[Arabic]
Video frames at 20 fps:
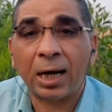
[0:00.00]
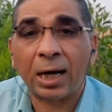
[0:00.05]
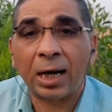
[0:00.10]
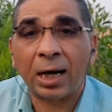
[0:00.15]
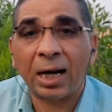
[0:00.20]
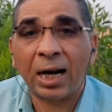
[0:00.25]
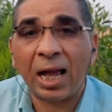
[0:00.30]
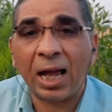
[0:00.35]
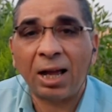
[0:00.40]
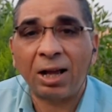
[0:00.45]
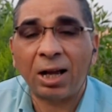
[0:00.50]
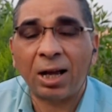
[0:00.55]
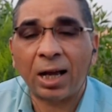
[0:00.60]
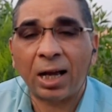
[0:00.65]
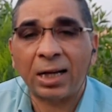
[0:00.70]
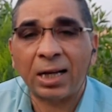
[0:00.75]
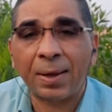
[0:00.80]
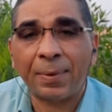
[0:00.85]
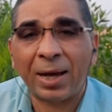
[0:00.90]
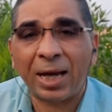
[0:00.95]

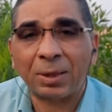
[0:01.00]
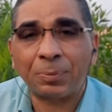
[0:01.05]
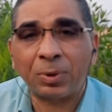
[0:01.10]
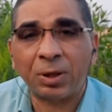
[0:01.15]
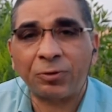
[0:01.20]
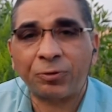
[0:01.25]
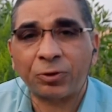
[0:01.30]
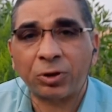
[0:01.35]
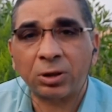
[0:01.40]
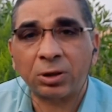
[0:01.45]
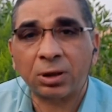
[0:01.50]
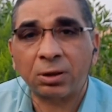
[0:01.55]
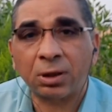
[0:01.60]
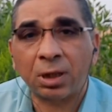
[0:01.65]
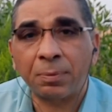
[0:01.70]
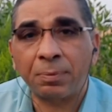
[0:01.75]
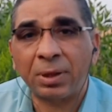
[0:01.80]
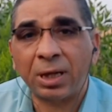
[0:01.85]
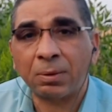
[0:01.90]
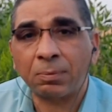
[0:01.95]
لا النبات بيفقد
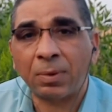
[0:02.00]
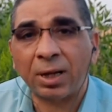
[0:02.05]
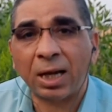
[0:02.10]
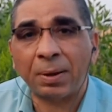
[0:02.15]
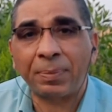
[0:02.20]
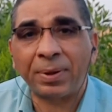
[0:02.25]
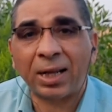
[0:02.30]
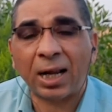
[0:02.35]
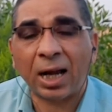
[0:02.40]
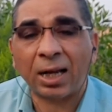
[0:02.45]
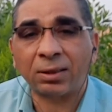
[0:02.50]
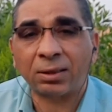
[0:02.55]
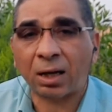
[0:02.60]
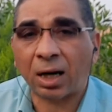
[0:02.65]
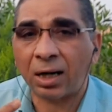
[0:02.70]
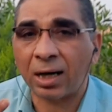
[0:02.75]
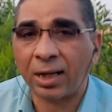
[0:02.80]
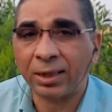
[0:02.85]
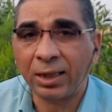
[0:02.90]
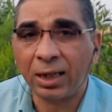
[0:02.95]
كمية مية كبيرة عن
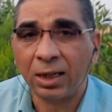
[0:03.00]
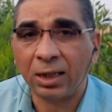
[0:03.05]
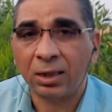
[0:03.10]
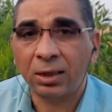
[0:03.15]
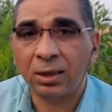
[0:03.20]
طريق النتح